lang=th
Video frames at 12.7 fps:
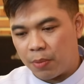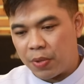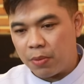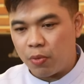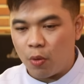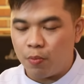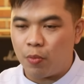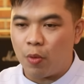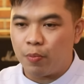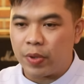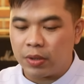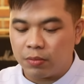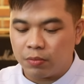ถ้าเป็นผมผ
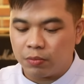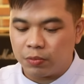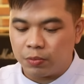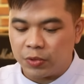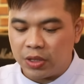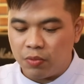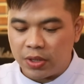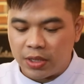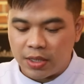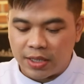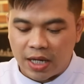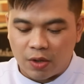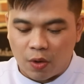มเป็นชีวิต
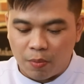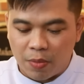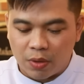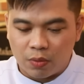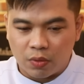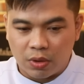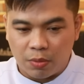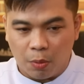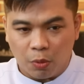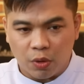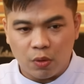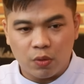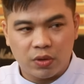จิตใจของมะกรูดผ
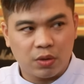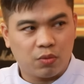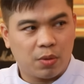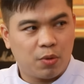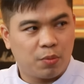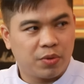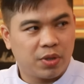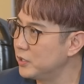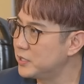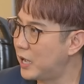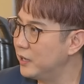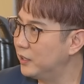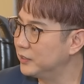มจะรู้สึกว่าผย
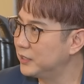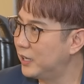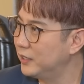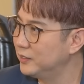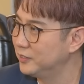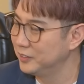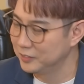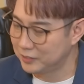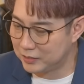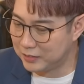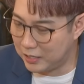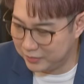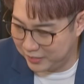ใจน้อยใจ
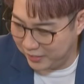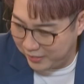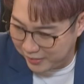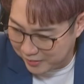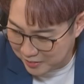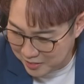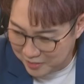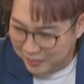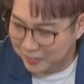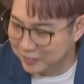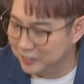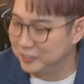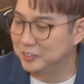ทั้งที่ทั้ง
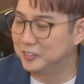ทั้งที่